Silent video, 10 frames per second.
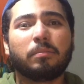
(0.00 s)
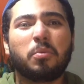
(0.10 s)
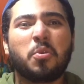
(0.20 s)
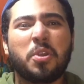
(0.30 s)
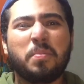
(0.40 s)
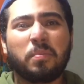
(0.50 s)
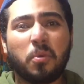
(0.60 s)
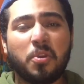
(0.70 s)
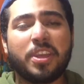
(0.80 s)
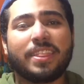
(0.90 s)
muy,
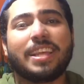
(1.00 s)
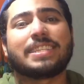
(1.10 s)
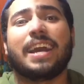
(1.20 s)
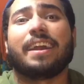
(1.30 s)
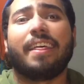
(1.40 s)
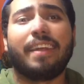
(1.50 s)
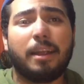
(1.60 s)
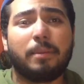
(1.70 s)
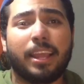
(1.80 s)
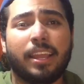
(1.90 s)
muy
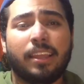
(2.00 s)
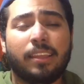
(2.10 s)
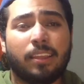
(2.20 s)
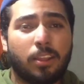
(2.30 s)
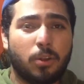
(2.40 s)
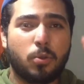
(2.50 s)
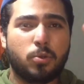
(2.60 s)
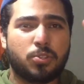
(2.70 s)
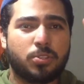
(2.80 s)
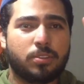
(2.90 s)
desagradable.
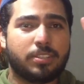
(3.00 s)
Luz,